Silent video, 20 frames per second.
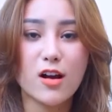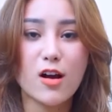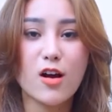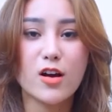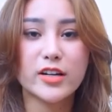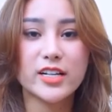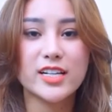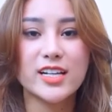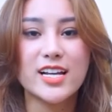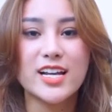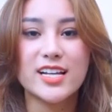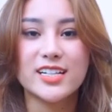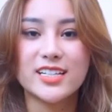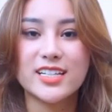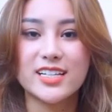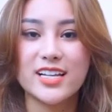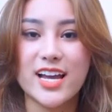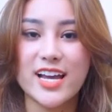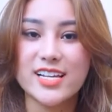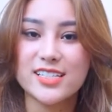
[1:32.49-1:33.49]
con ấy
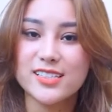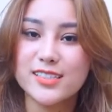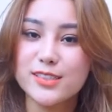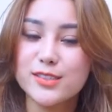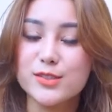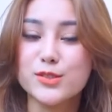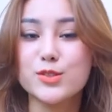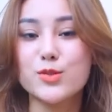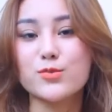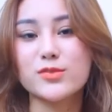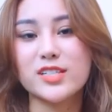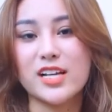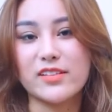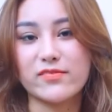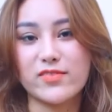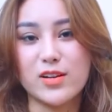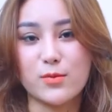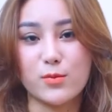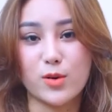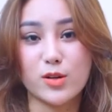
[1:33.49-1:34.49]
thì hãy sử dụng sản
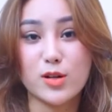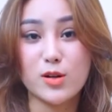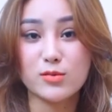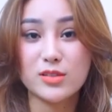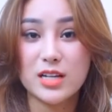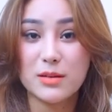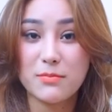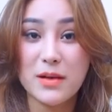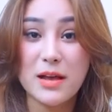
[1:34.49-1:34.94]
phẩm của Dr.